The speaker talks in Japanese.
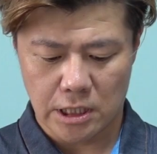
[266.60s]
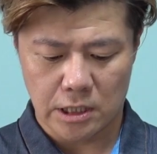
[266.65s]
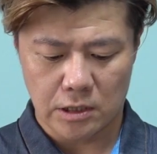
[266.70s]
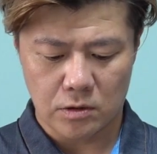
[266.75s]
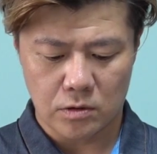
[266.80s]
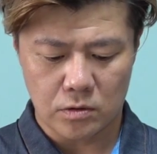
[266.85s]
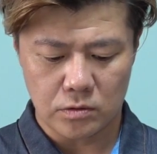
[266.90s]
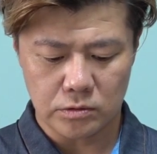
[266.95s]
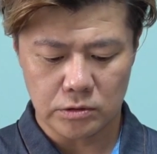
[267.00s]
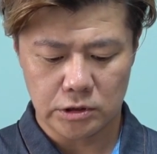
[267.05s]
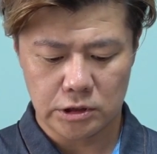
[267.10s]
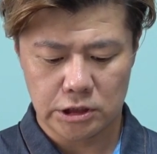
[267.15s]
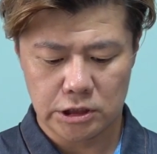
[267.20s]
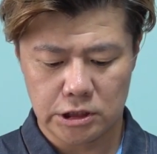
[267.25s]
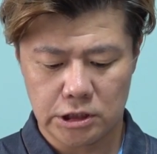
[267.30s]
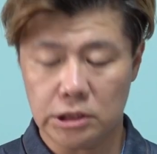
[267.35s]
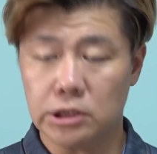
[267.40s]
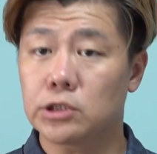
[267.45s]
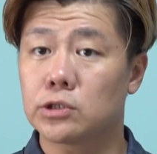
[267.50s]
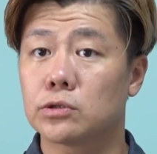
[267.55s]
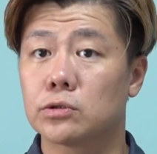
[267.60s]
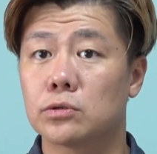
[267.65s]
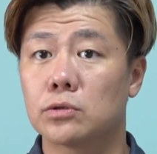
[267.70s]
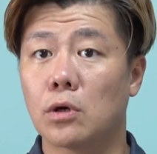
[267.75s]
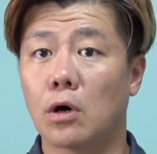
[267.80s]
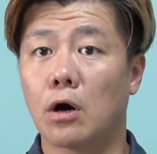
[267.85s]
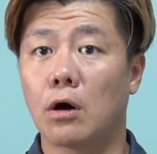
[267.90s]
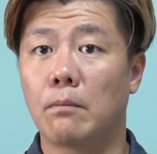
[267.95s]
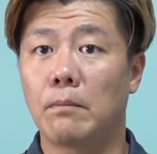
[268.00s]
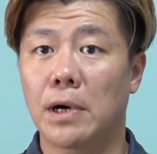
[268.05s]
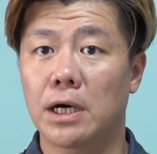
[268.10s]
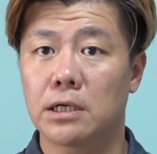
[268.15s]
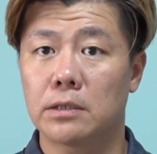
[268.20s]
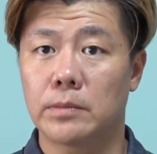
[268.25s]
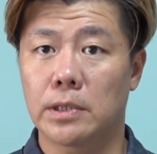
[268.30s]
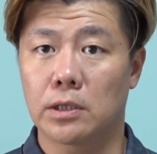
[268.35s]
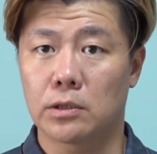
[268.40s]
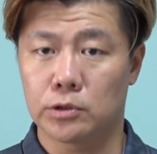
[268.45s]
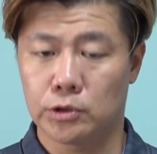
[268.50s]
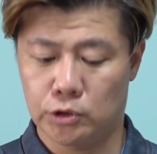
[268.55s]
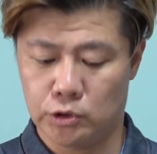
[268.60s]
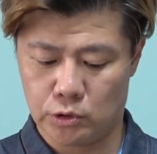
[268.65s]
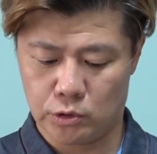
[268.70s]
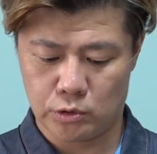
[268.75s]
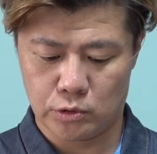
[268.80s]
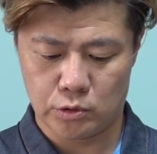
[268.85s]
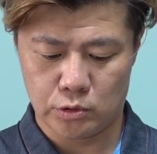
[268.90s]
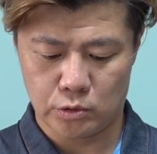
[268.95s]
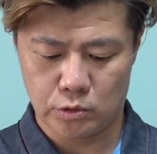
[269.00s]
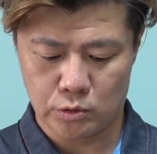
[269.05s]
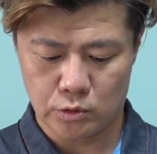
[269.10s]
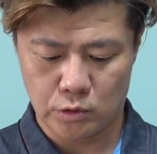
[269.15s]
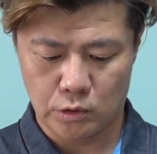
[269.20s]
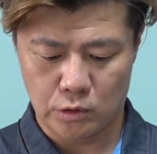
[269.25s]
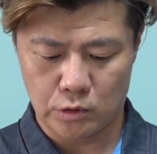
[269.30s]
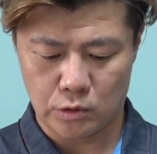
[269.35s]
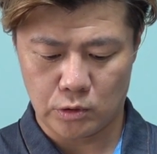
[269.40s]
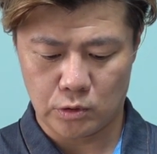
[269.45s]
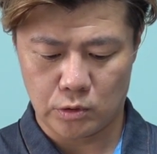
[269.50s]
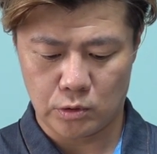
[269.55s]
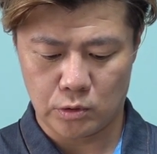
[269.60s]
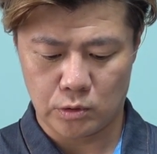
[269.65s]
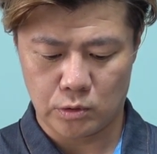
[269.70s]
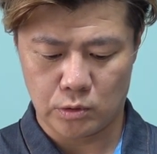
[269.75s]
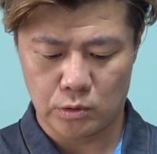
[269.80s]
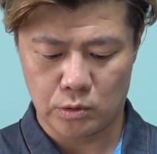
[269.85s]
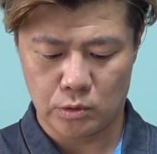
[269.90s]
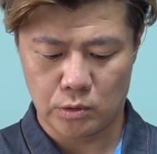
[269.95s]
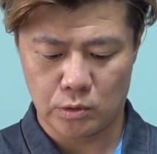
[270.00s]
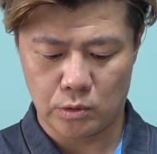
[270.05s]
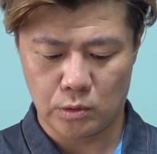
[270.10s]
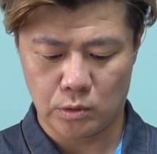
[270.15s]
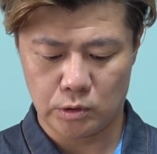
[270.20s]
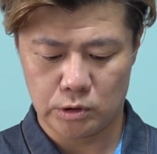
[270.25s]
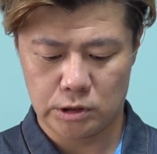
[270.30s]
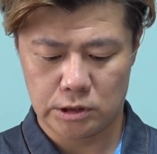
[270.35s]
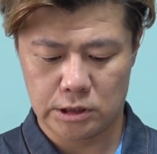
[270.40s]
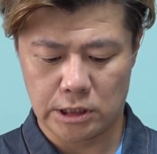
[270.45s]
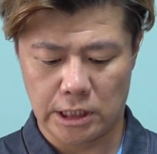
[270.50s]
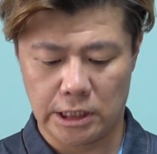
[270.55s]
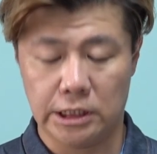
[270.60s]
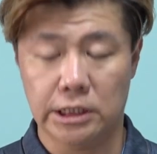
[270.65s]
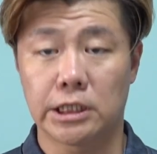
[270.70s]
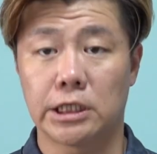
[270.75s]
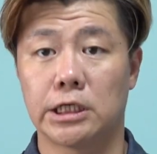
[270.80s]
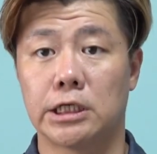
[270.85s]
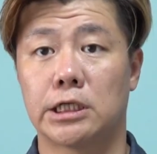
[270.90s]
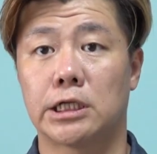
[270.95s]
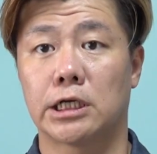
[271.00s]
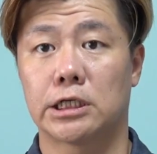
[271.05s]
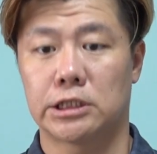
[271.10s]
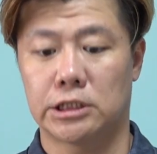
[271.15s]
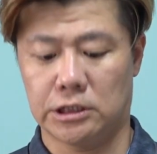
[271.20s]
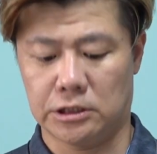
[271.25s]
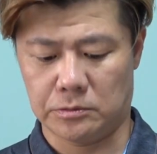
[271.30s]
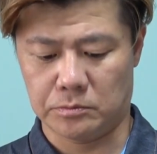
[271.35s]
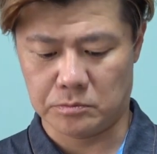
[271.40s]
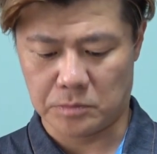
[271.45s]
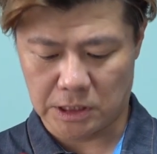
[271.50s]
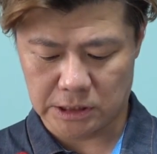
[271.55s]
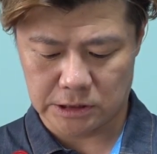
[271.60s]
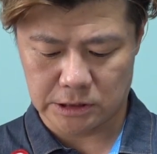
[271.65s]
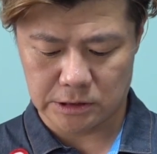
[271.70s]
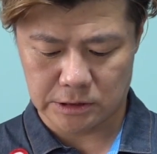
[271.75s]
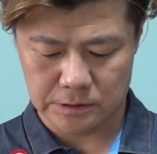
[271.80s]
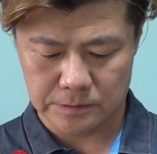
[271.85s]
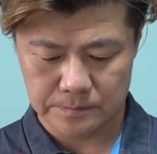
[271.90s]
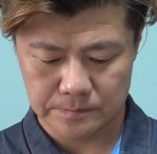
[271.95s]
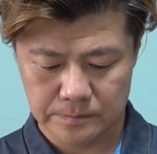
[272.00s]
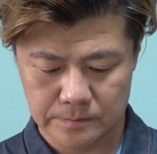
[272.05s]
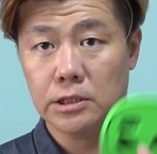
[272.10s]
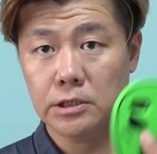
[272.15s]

で、今シーズンのパルマの情報をお伝えいたします。